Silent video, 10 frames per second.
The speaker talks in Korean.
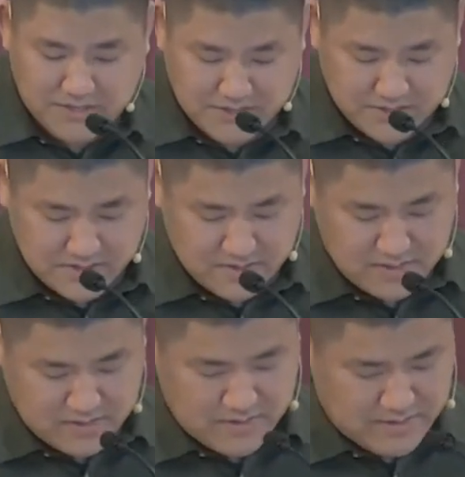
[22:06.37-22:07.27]

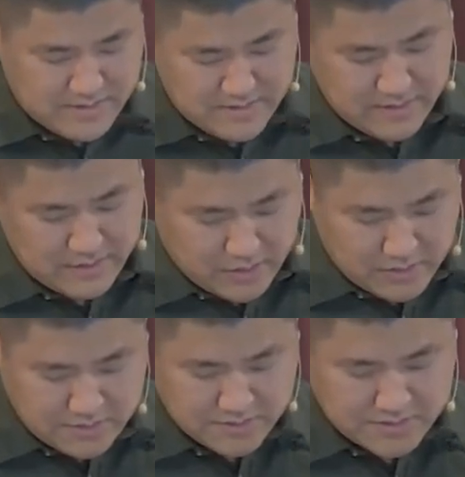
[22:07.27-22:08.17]
하나님에 대한
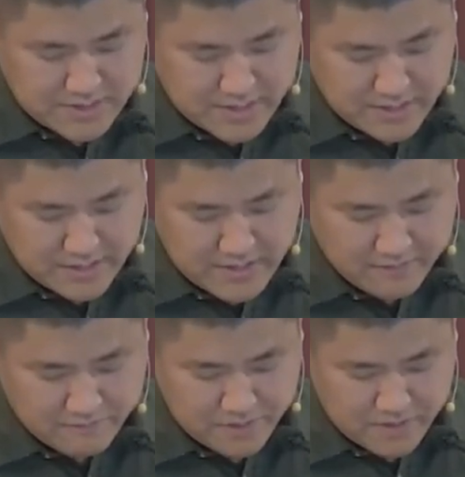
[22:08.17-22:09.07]
두려움을
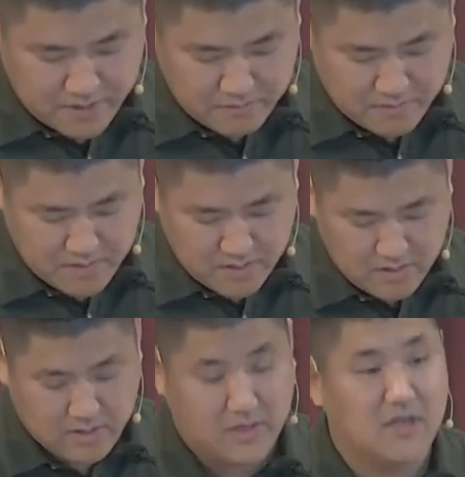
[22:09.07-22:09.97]
포함해서
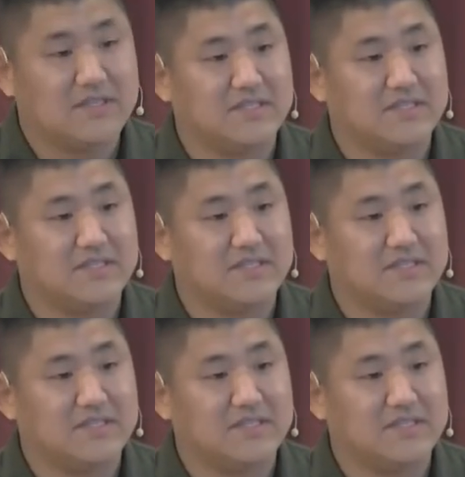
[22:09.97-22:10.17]
그렇습니다.